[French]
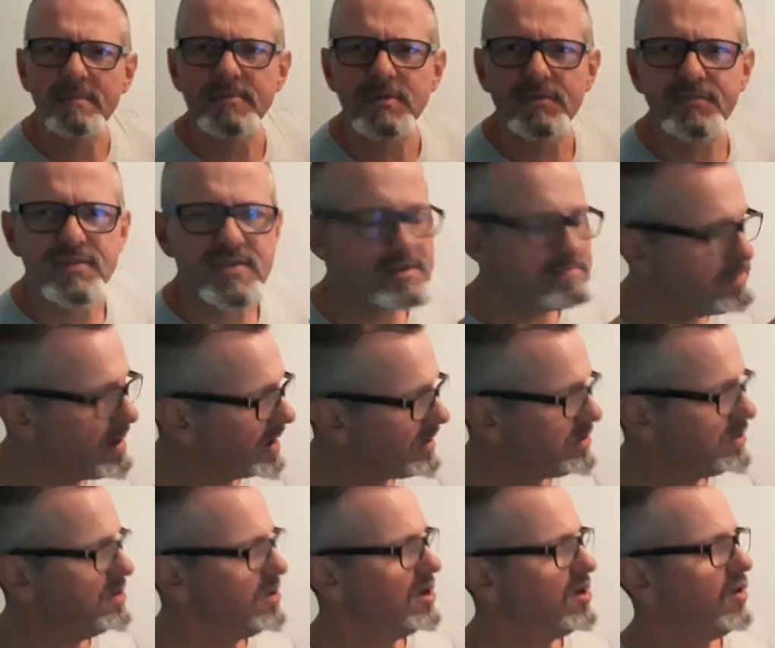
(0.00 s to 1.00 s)
s'il finit de
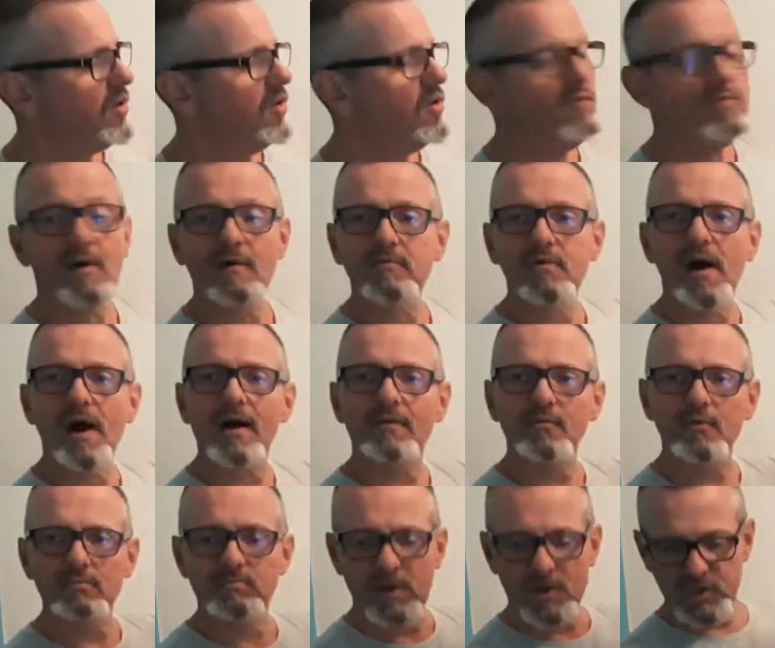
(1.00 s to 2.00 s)
bac. On va voir.
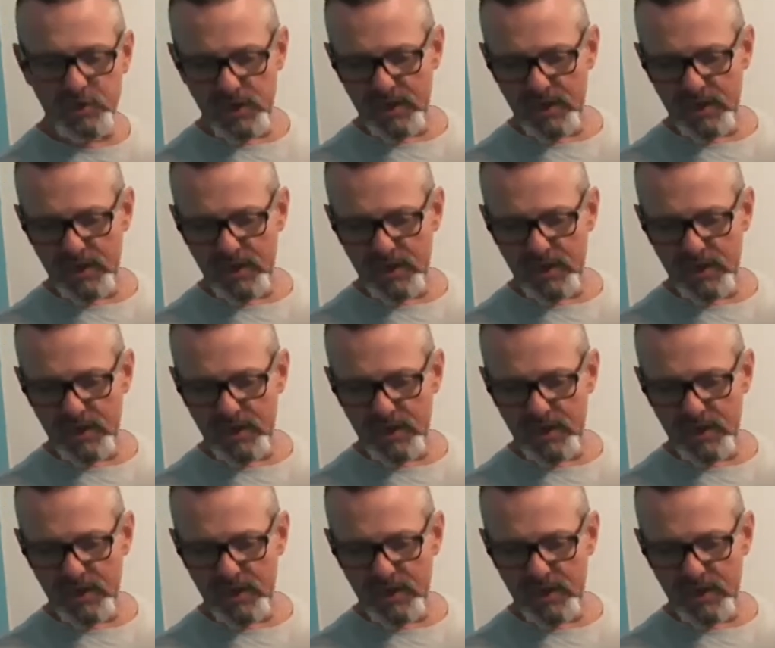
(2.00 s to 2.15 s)
Donc moi, j'ai